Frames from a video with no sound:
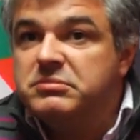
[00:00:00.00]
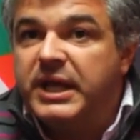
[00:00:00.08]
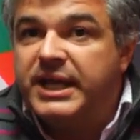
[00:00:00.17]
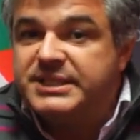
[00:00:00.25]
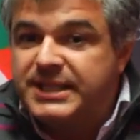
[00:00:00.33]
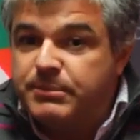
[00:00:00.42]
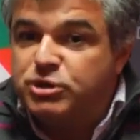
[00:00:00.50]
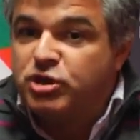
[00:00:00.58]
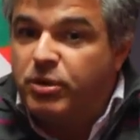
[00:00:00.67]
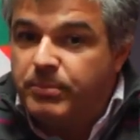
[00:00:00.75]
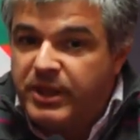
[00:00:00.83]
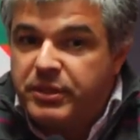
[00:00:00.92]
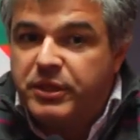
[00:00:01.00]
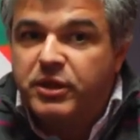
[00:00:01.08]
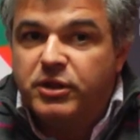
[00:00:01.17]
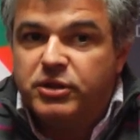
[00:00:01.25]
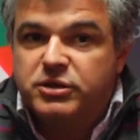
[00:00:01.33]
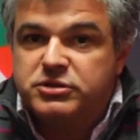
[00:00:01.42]
estamos
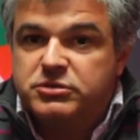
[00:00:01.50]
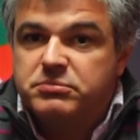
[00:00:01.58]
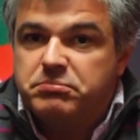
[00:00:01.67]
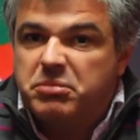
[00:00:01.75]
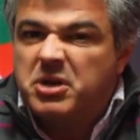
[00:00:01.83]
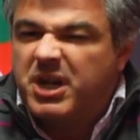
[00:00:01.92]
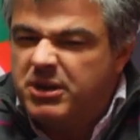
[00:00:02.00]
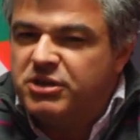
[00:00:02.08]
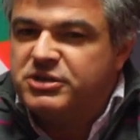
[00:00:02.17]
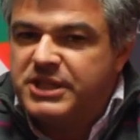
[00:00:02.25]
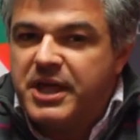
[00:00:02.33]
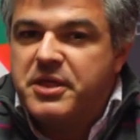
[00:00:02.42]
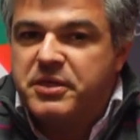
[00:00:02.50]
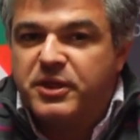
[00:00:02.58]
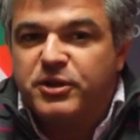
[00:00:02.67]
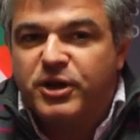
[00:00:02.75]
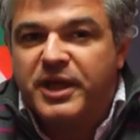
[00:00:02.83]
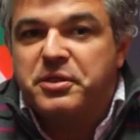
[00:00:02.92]
convencidos, porque nos lo está
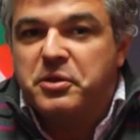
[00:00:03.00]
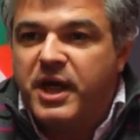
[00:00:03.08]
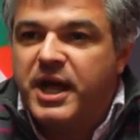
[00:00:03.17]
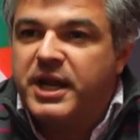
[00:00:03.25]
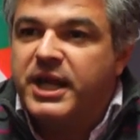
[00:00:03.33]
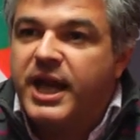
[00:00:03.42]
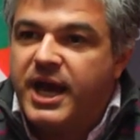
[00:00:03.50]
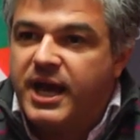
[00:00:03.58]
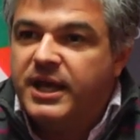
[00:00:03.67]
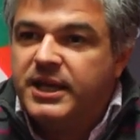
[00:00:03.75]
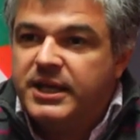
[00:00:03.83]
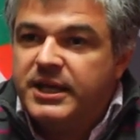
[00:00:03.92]
diciendo la ciudadanía,